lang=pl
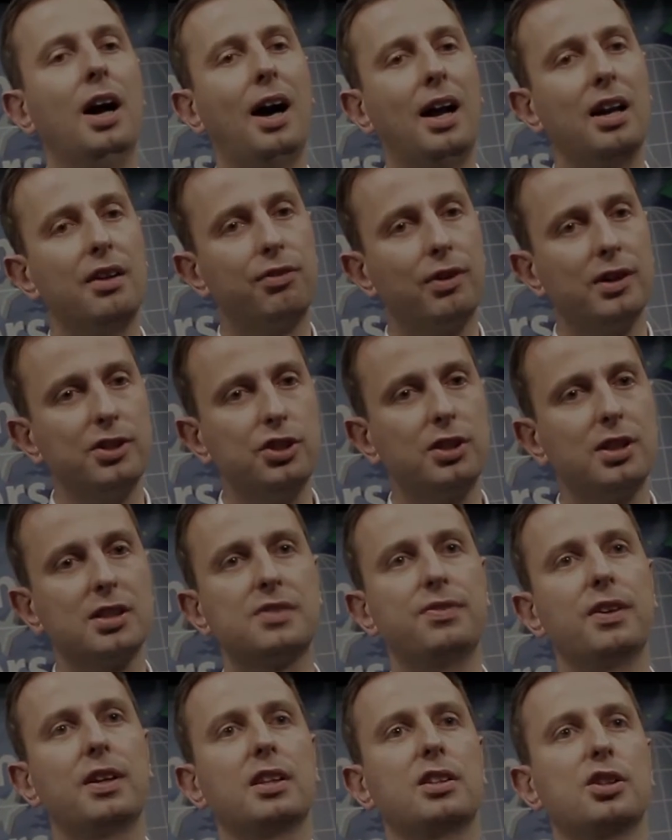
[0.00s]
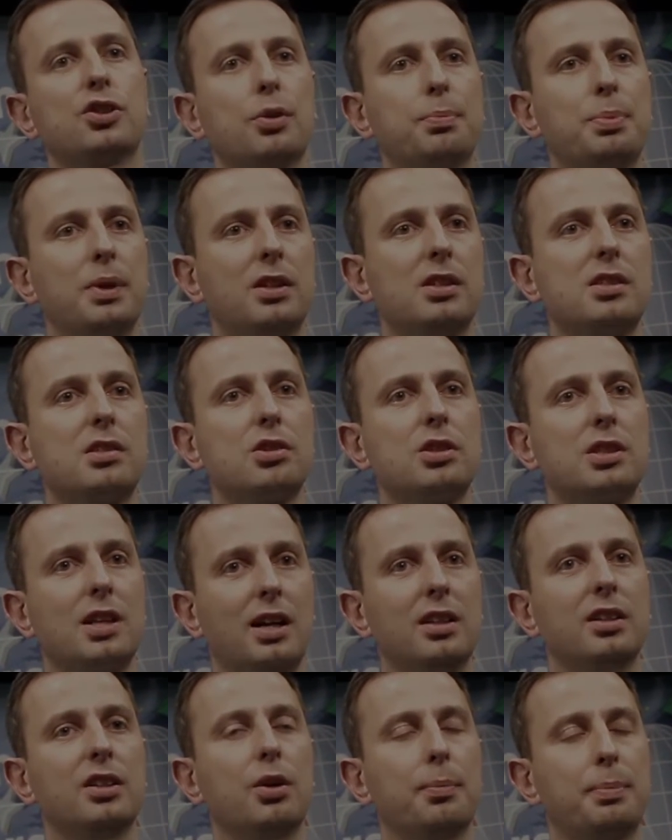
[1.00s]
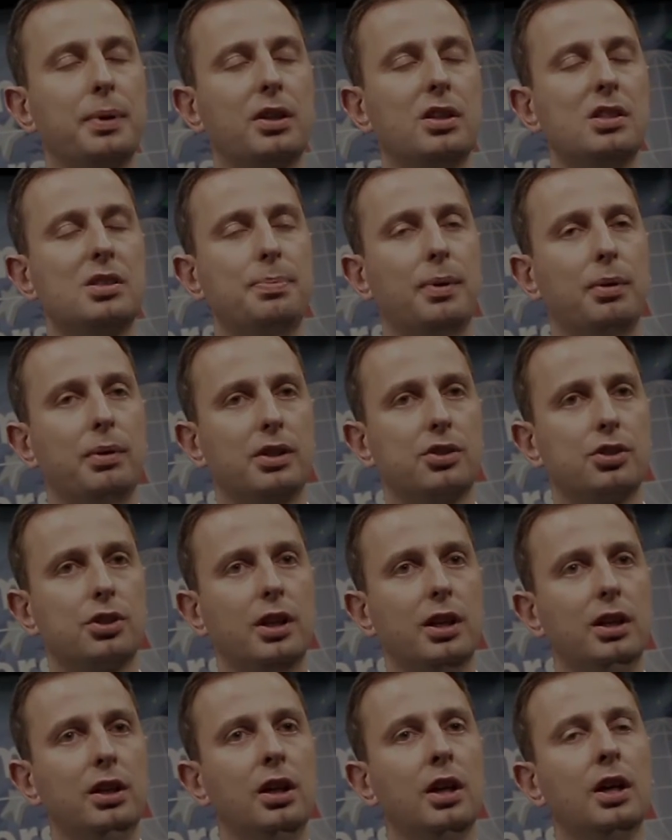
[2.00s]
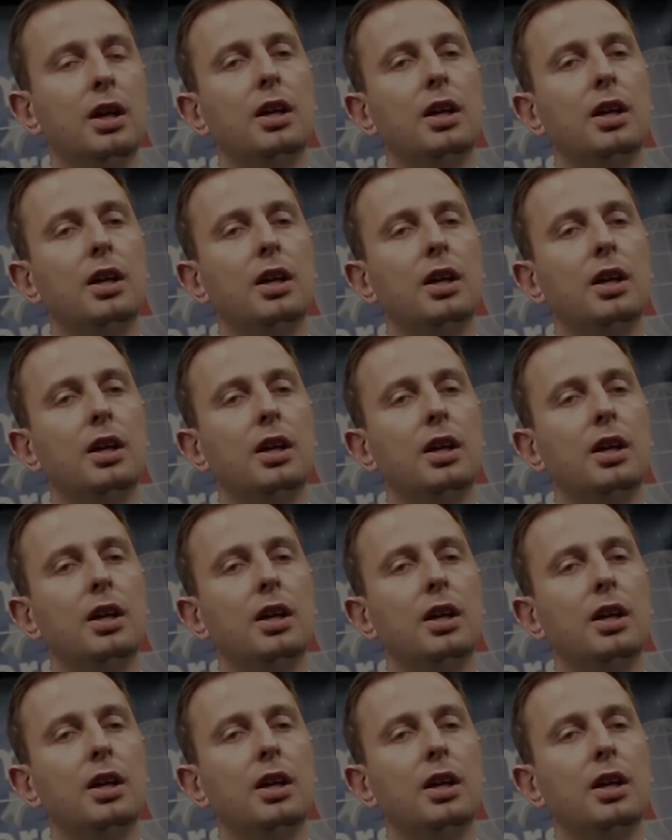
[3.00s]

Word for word: ale właśnie ta sfera też opieki socjalnej, opieki społecznej,